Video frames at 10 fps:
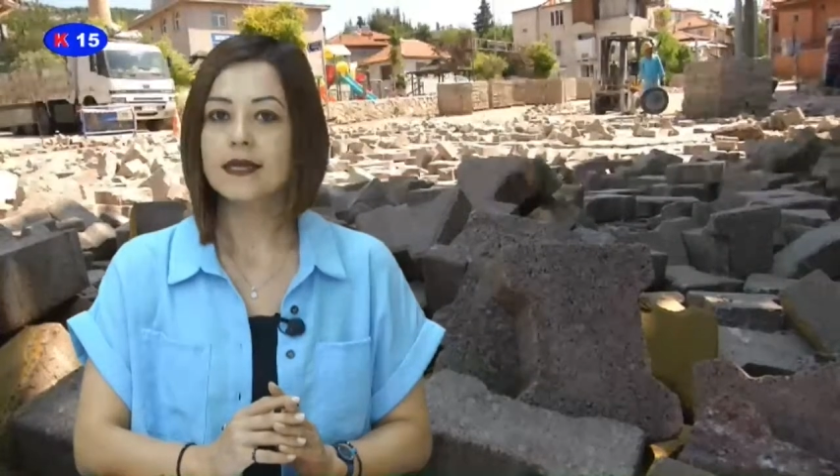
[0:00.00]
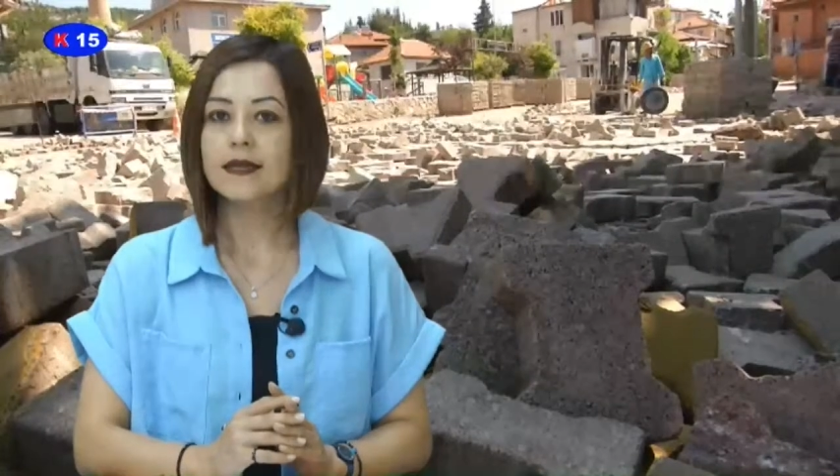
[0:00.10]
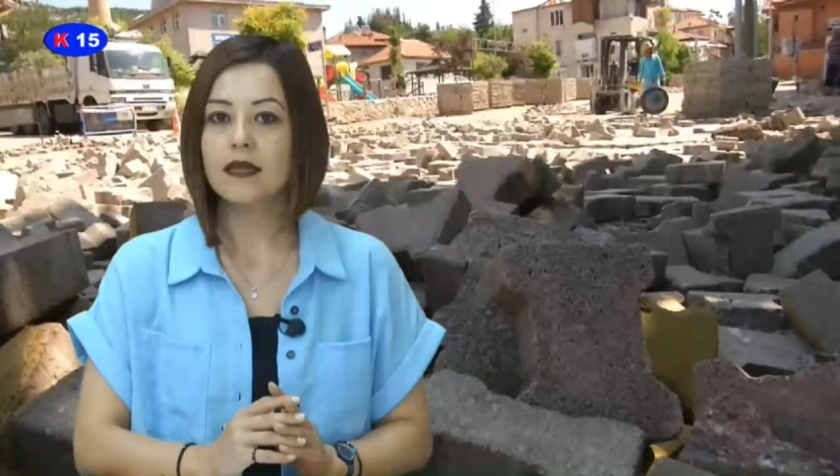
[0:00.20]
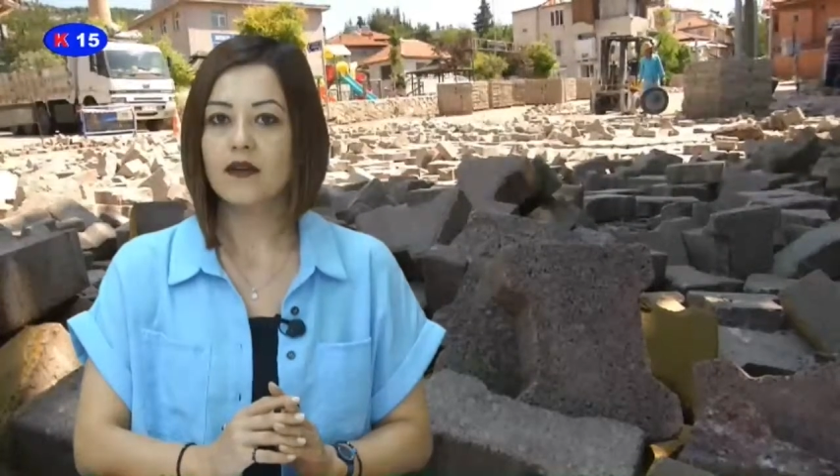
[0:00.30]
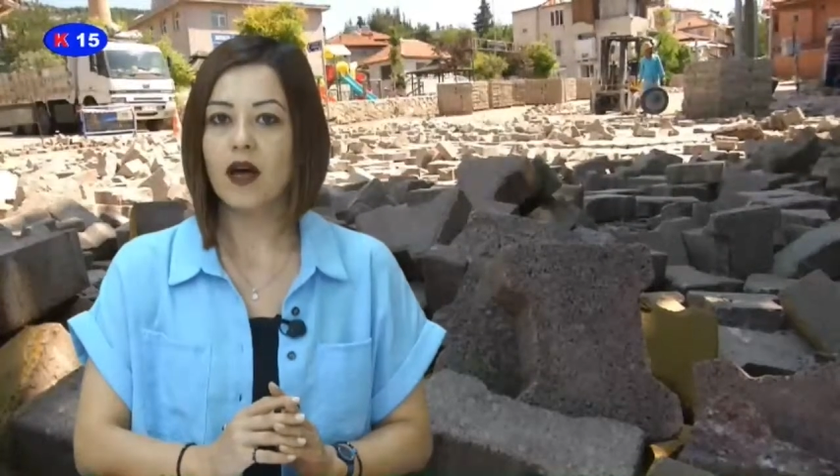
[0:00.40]

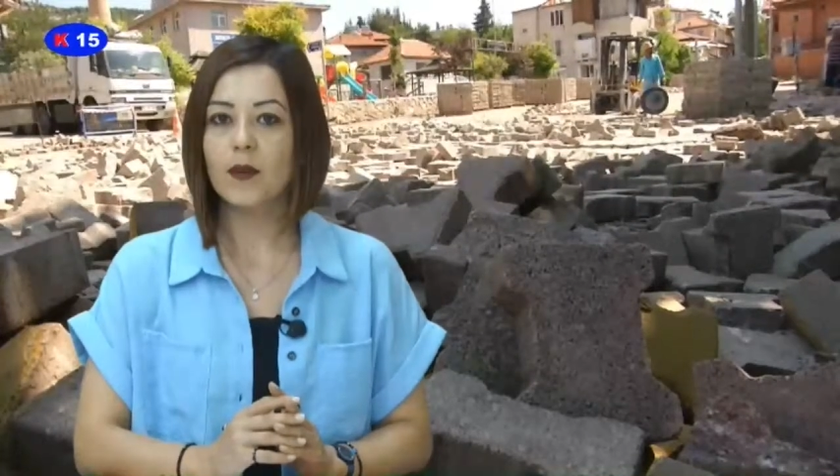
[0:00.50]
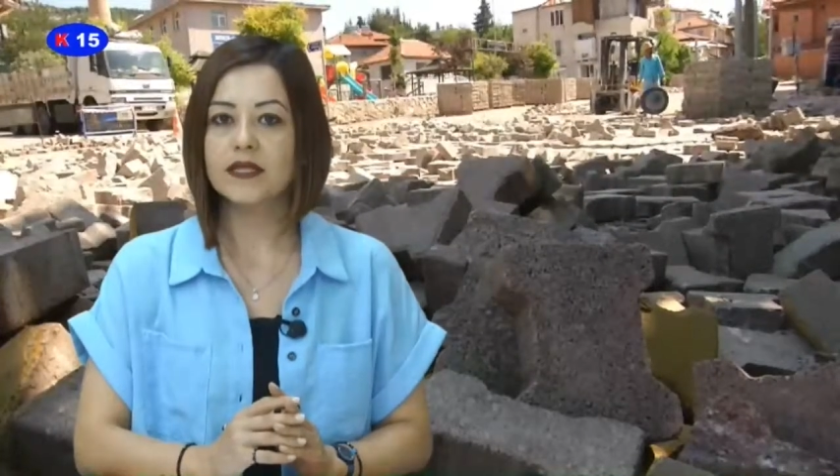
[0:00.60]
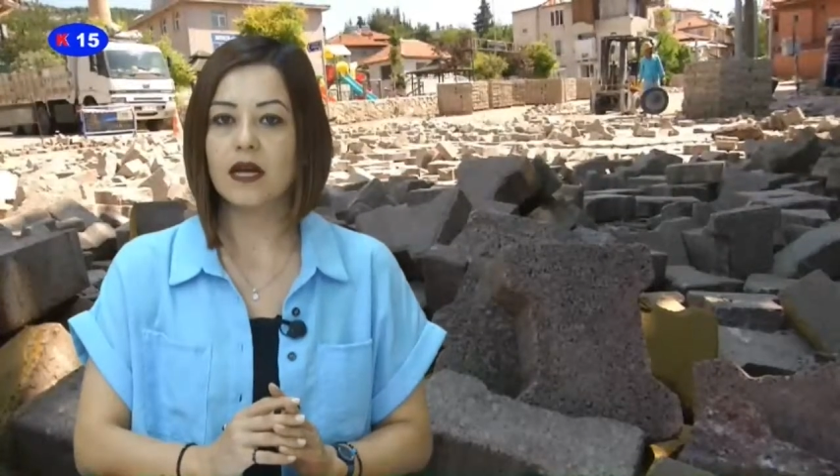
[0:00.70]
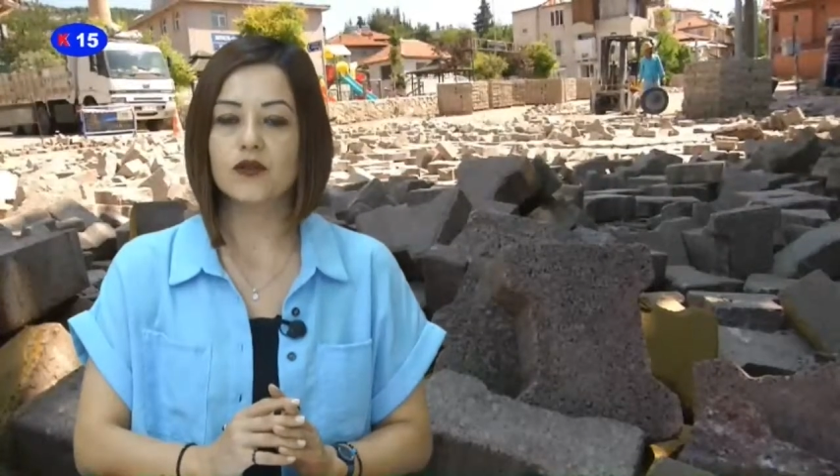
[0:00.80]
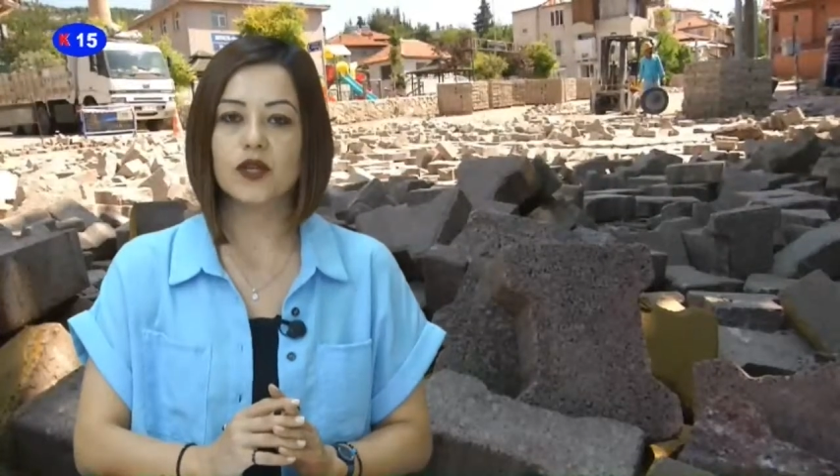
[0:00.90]
devam
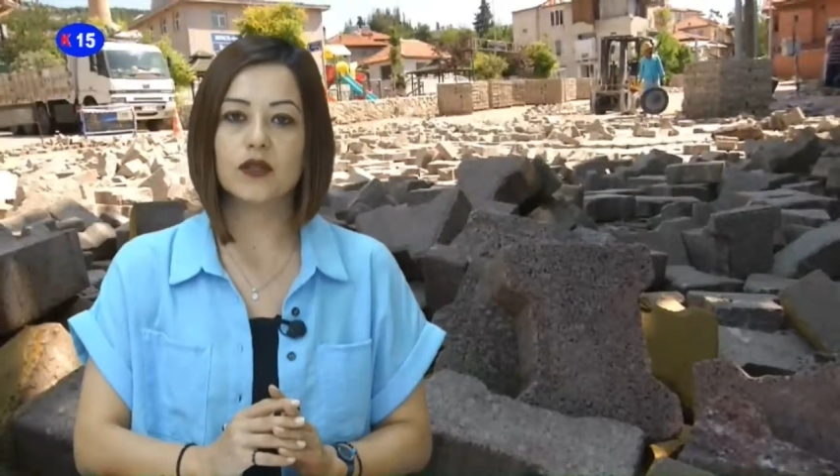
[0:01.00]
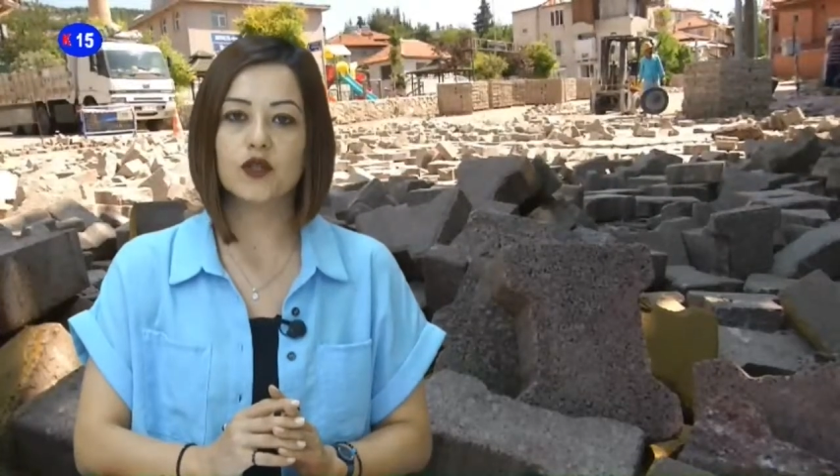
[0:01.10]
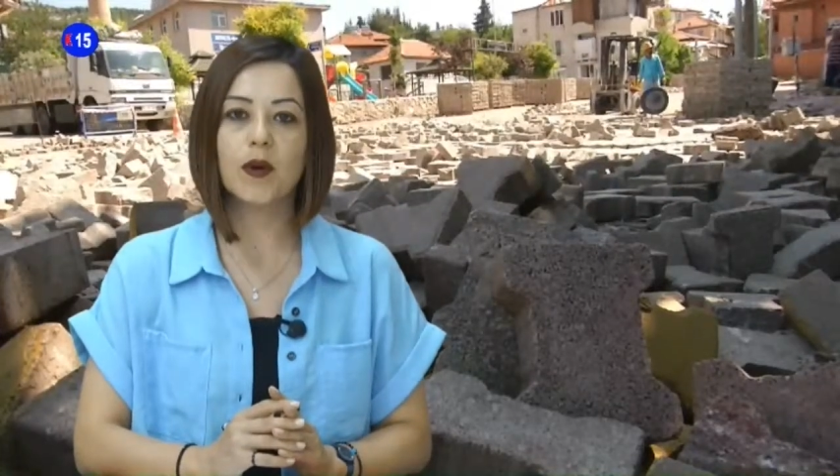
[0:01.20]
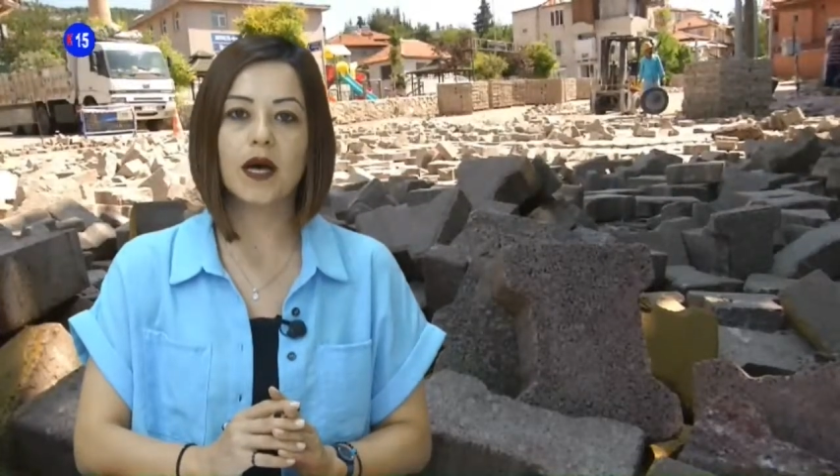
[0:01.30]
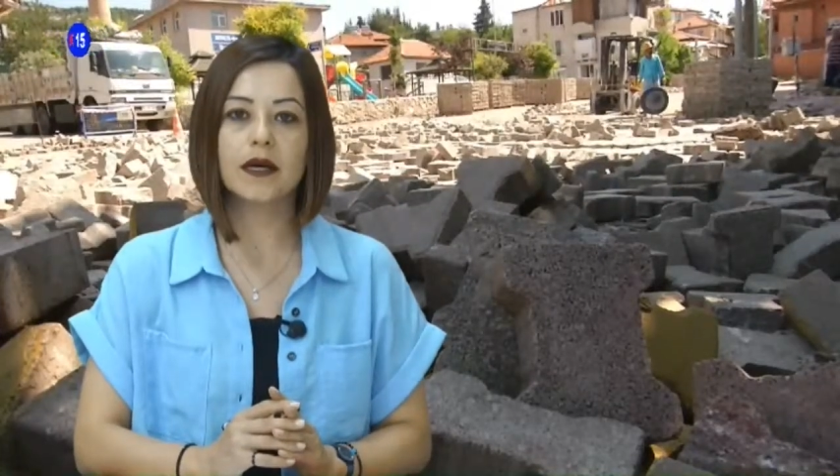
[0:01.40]
eden çalışma